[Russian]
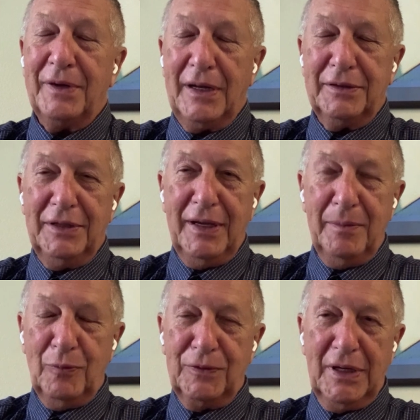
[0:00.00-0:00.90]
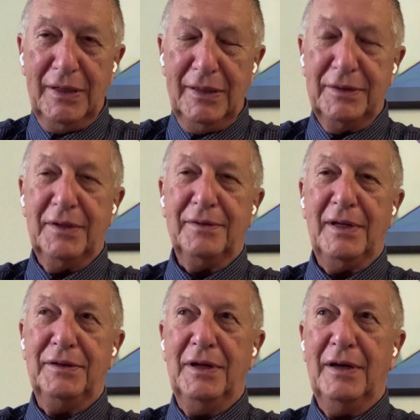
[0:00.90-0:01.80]
когда ему дали это
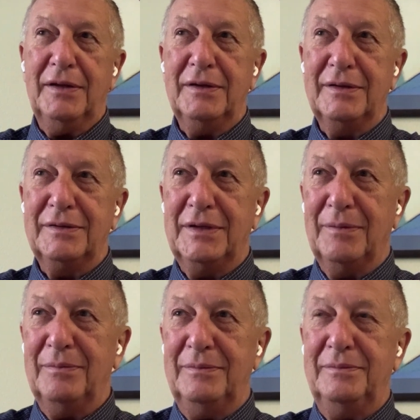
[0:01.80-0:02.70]
задание. Там.